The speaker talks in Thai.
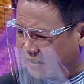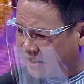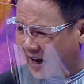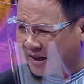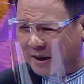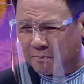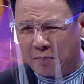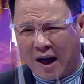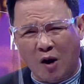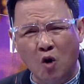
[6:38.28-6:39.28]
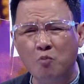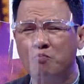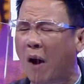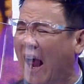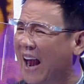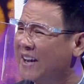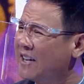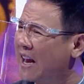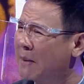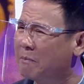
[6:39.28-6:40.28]
กได้กระเป๋าแบรนด์
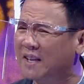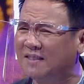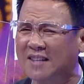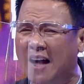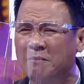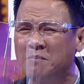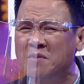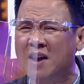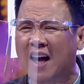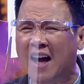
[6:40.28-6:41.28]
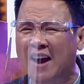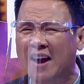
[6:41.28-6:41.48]
เนมไม่ซ้ำใคร